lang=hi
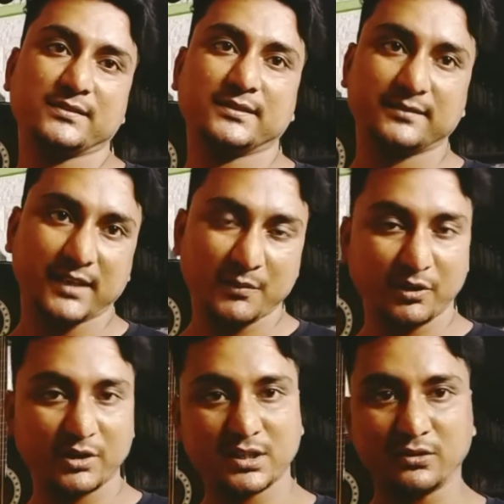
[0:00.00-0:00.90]
है सब्सक्राइब
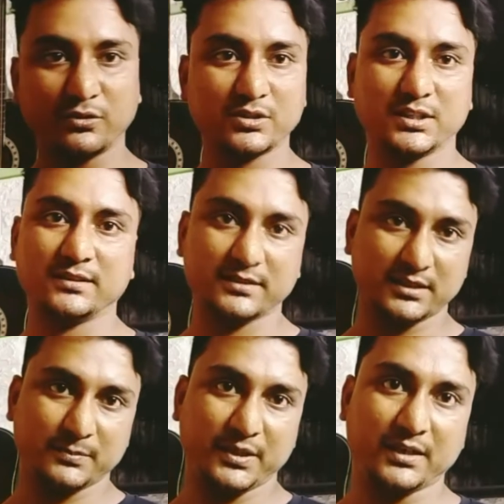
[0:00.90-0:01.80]
करें चैनल को ज़्यादा से
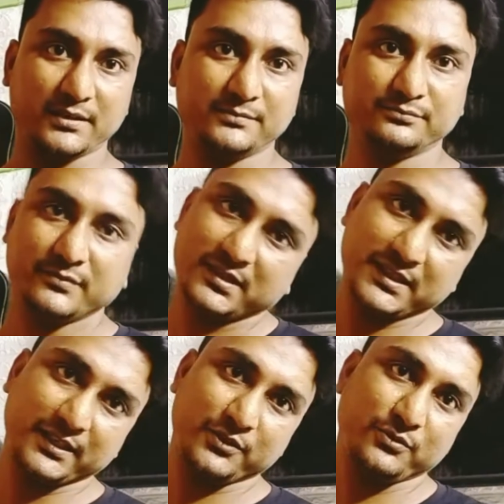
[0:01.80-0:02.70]
ज़्यादा प्यार करें
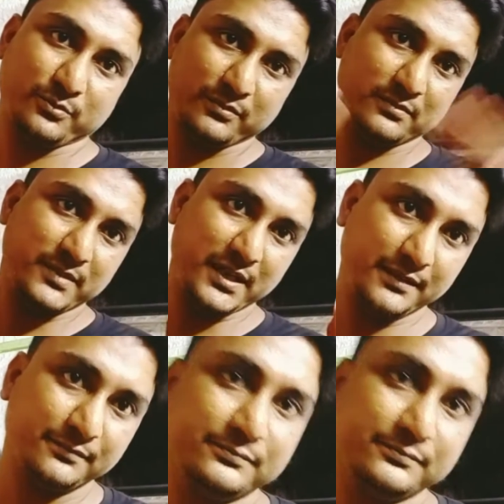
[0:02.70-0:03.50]
थैंक यू बाय